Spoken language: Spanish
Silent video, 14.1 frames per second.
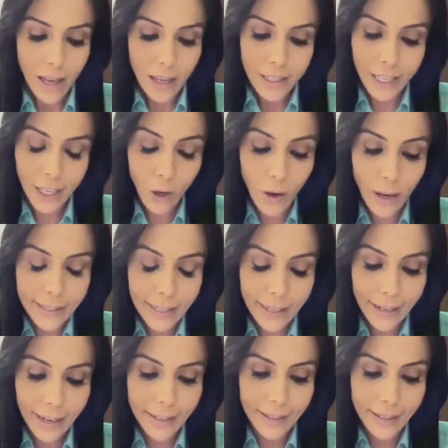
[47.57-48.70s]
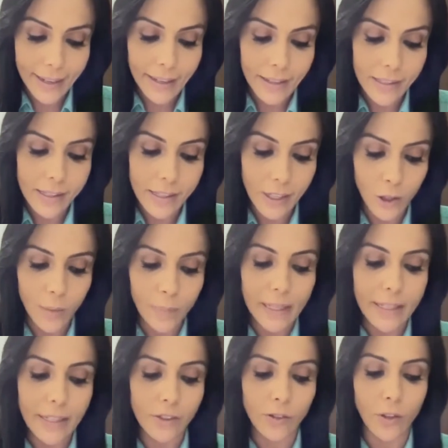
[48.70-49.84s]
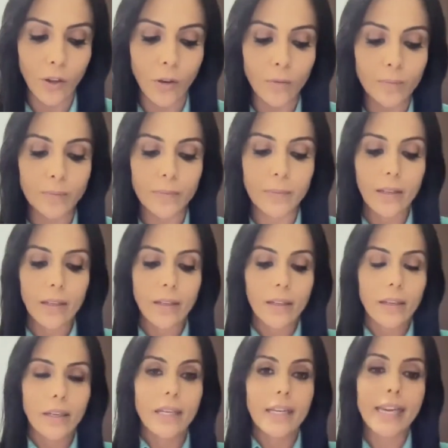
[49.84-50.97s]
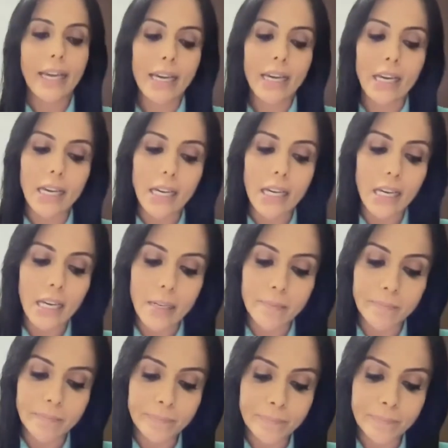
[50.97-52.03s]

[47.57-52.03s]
Quiero aclararle, señor ministro, que